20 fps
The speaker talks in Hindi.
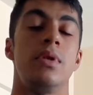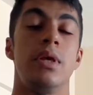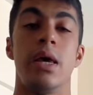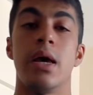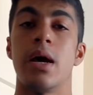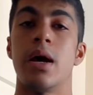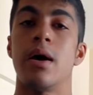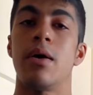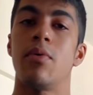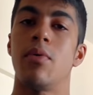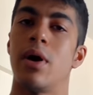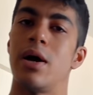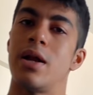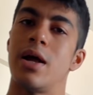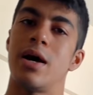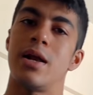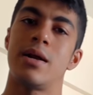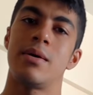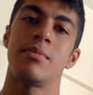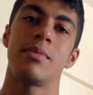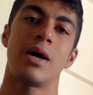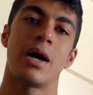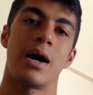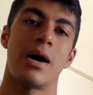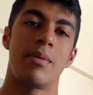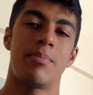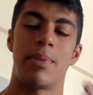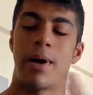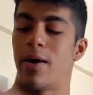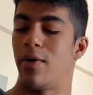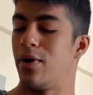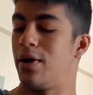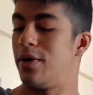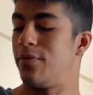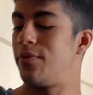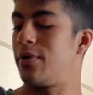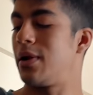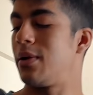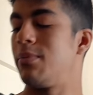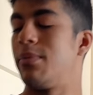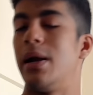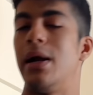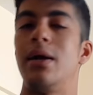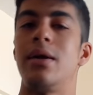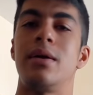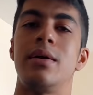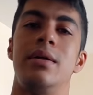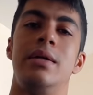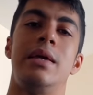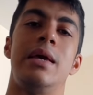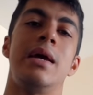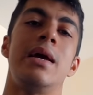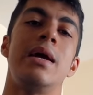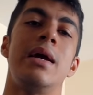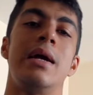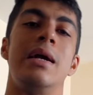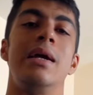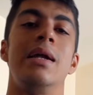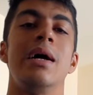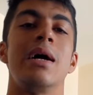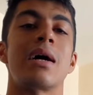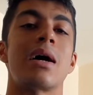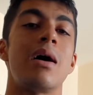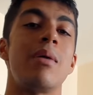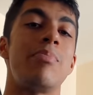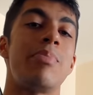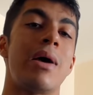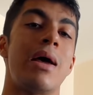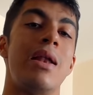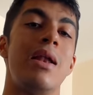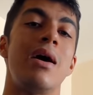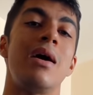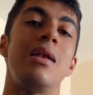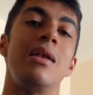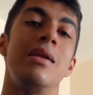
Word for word: ये है वन आर एम का पावर लिफ्टिंग बेल्ट ये इंडिया का पहला